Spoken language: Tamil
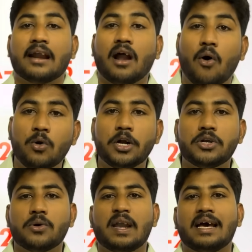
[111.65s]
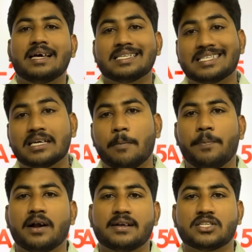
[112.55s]
ரவுண்டு டூவில்
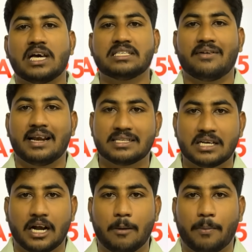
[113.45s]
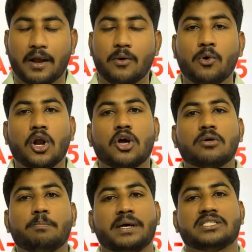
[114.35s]
சிறப்பான சாய்ஸ் லிஸ்ட்டை ரெடி பண்ணி
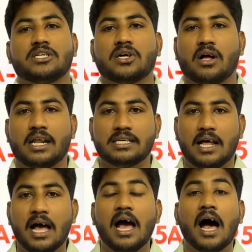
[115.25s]
உங்களுக்கும் பெஸ்ட் காலேஜில்